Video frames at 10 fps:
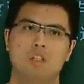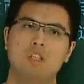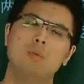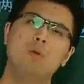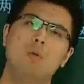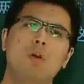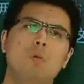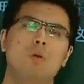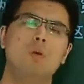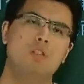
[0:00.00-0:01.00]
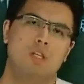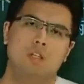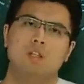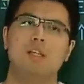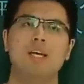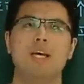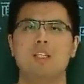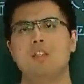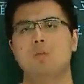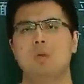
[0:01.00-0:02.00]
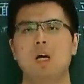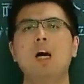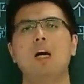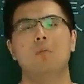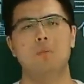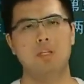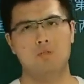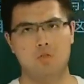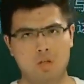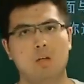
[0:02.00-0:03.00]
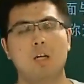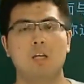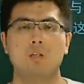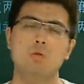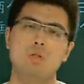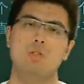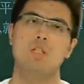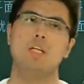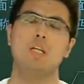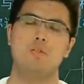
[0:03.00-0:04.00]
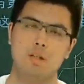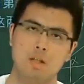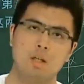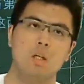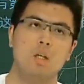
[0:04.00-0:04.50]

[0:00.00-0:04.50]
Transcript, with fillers: 那么我们后面会讲那个概念叫做二面角啊，就是这个地方呢，